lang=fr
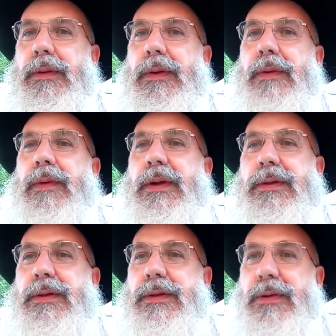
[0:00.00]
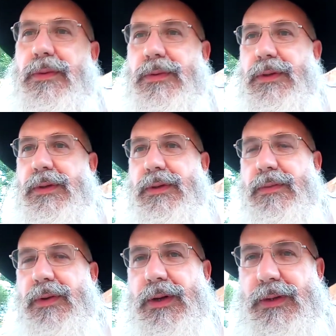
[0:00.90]
Voilà, c'est ça enregistre,
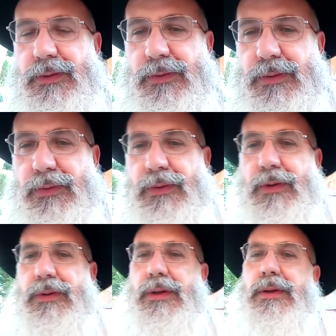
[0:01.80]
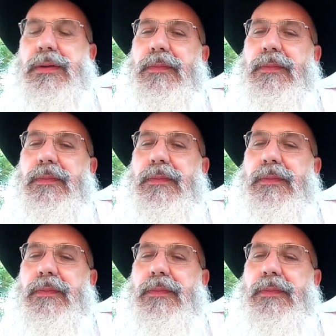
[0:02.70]
voilà, les anges sont sortis.